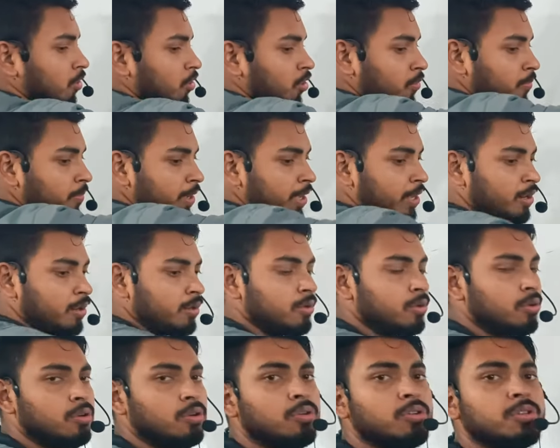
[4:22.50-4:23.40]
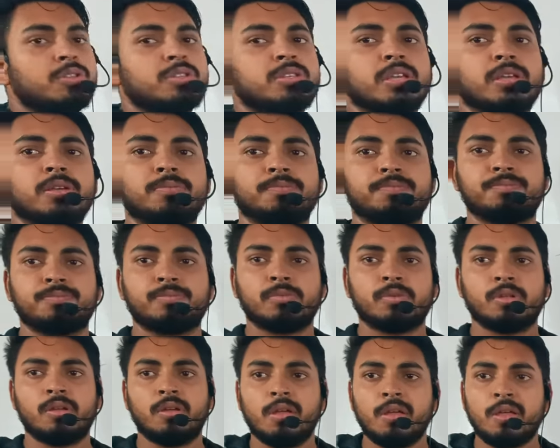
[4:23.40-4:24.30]
রকমের হচ্ছে
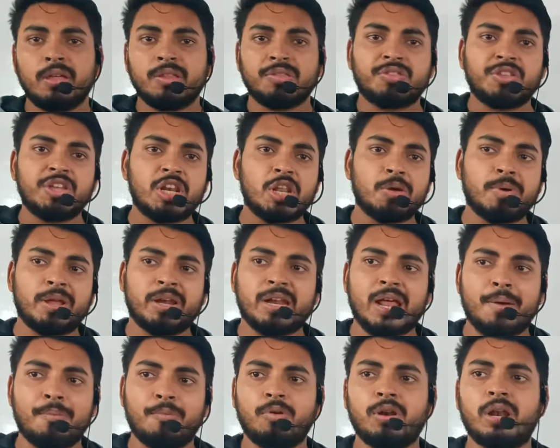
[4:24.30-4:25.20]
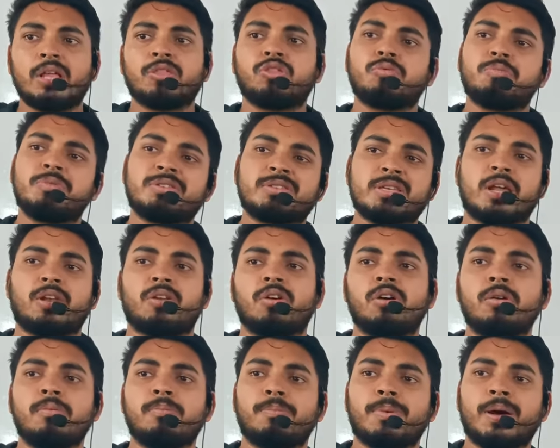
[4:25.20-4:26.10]
তিন রকমের নামগুলো তুমি জানো
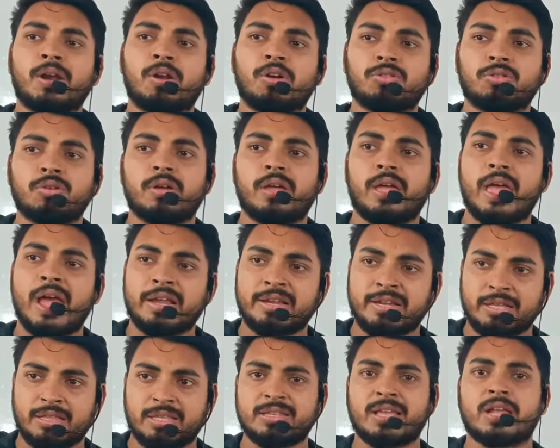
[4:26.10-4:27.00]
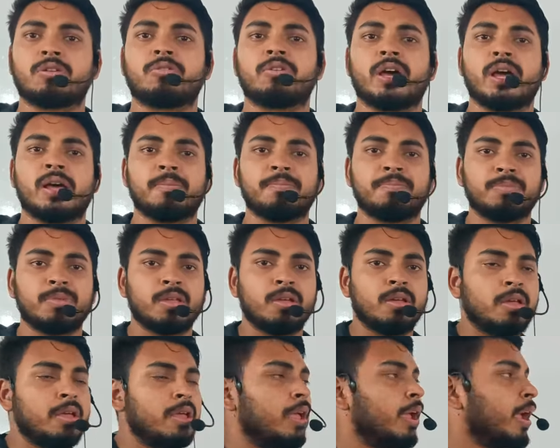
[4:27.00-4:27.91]
বাট হয়তো একসাথে জানো না
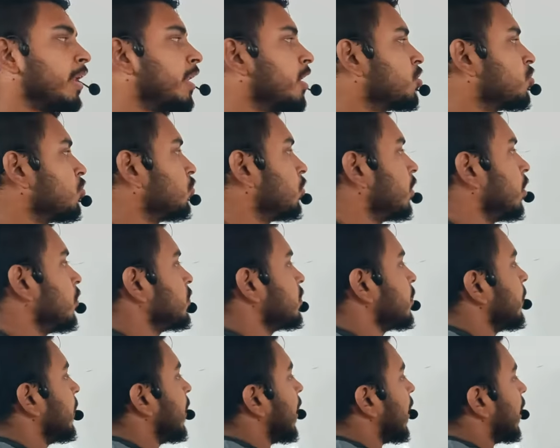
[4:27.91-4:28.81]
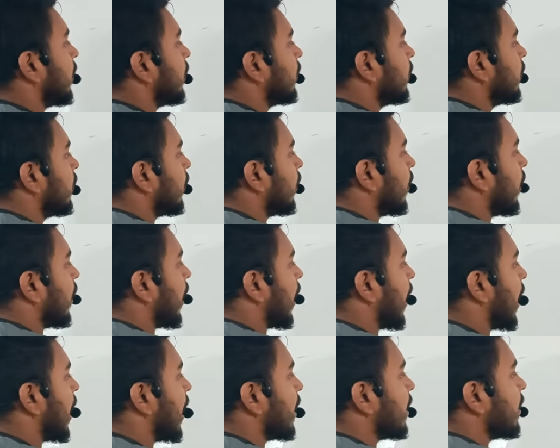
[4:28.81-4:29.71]
এটা সূত্রটা হচ্ছে ভাইয়া
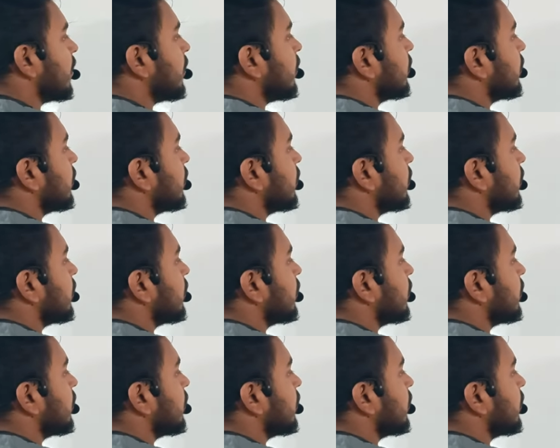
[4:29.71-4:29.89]
আই